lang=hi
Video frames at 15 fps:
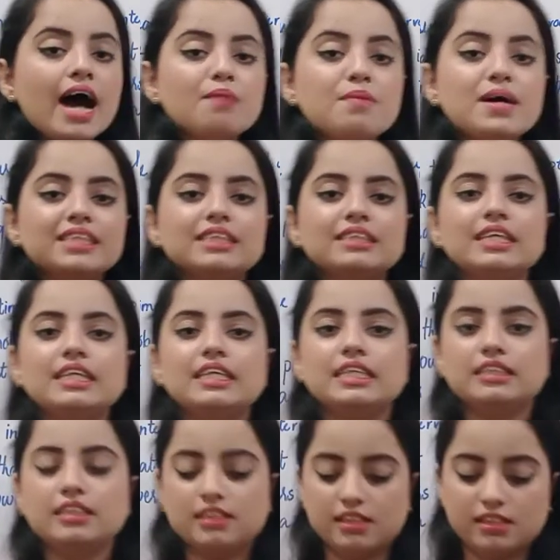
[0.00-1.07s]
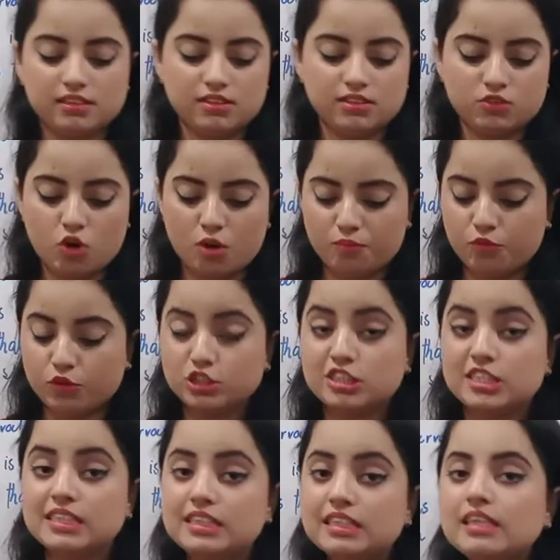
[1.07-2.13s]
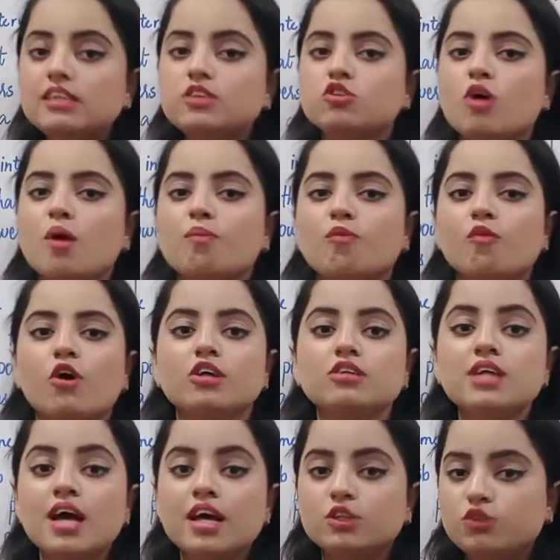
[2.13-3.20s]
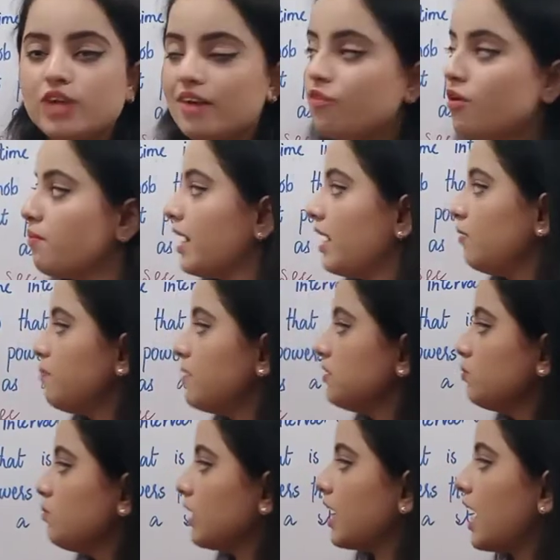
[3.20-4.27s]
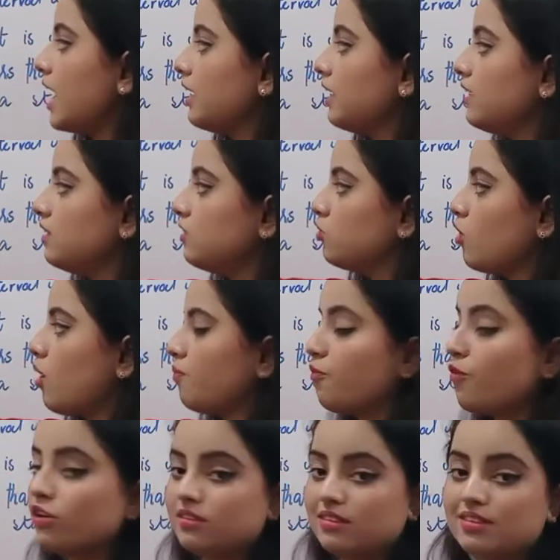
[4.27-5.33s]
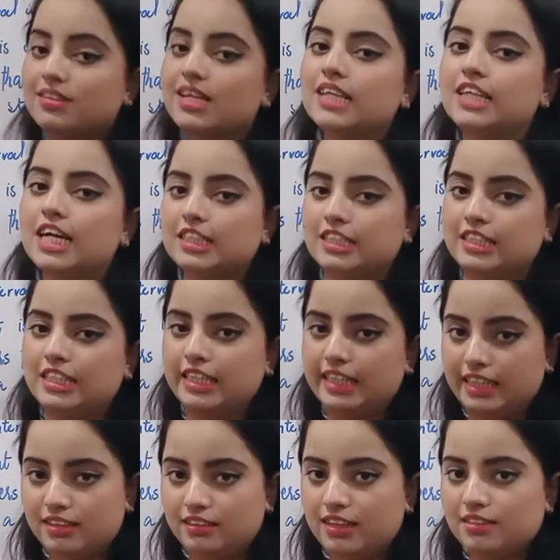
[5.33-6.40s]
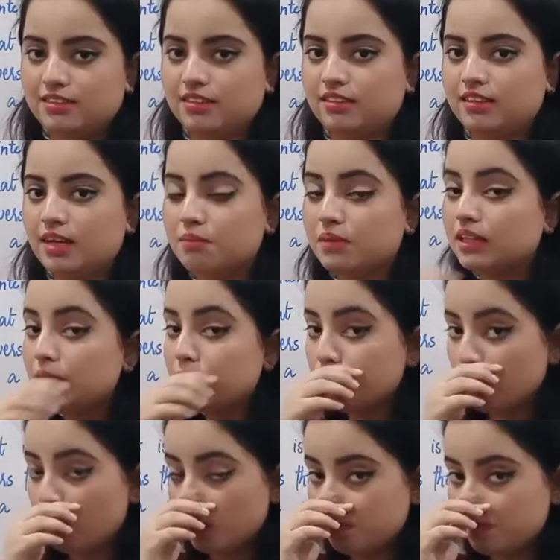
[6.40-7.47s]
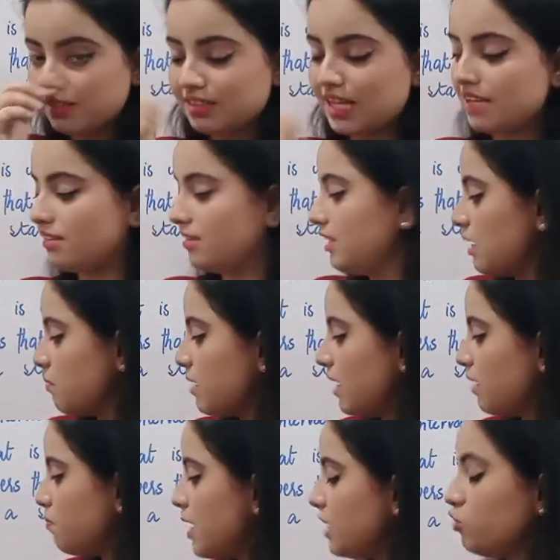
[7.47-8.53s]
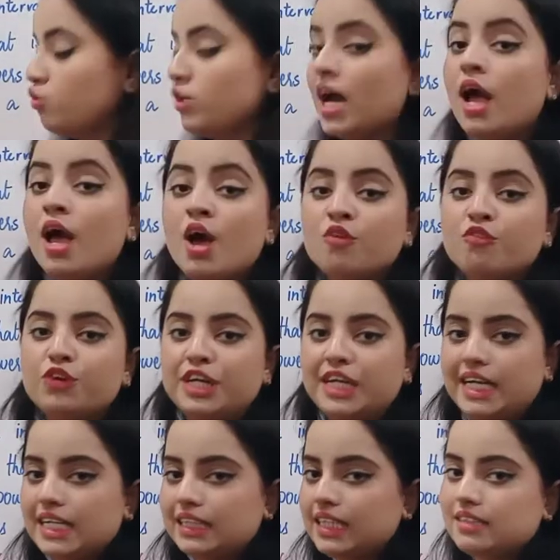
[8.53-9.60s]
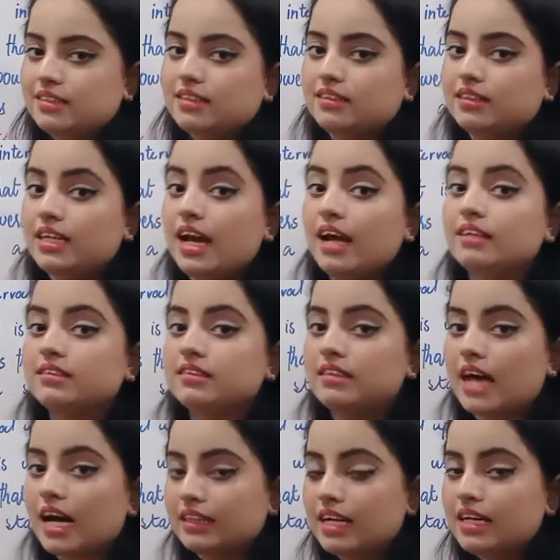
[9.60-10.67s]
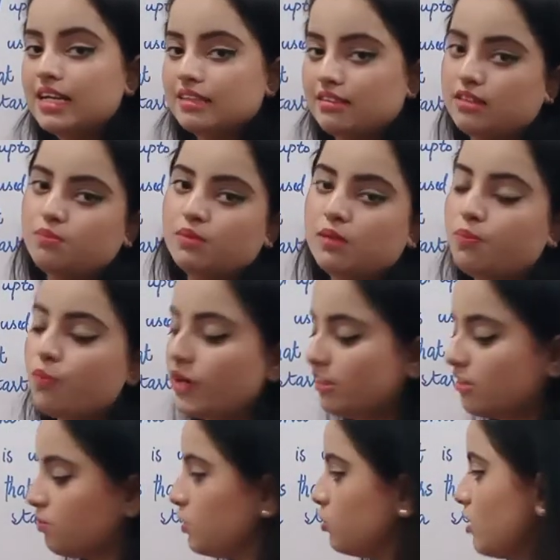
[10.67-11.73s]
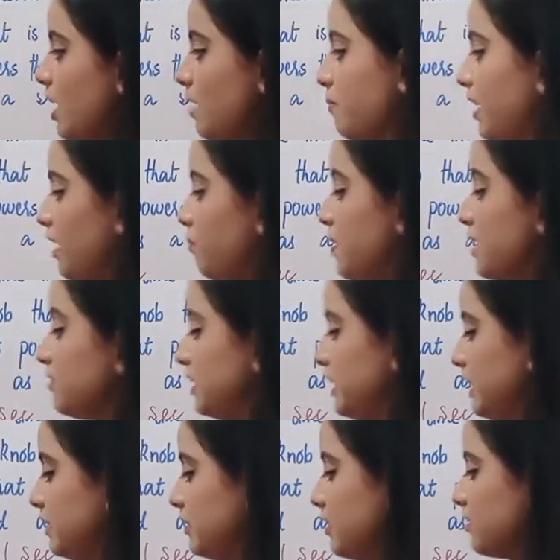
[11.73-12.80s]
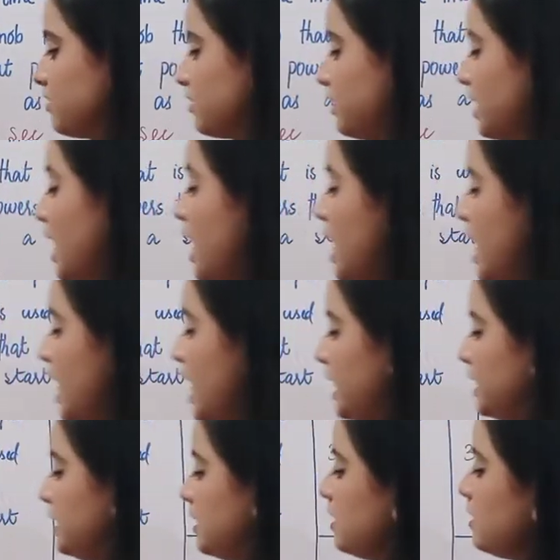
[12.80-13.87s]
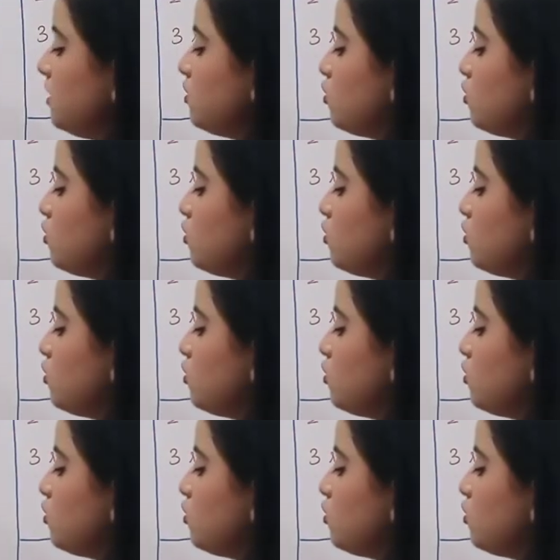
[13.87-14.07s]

अब आ जाते हैं डिजिटल स्टॉप वॉच डिजिटल स्टॉप वॉच जो है वो हमारे पास मैकेनिकल स्टॉप वॉच से ज़्यादा अच्छी रीडिंग दे सकती है मतलब मोर प्रिसाइजली हमारे पास जो है वो रीडिंग दे सकती है ज़्यादा डेसीमल पॉइंट्स में जो है हमारे पास रीडिंग दे सकती है डिजिटल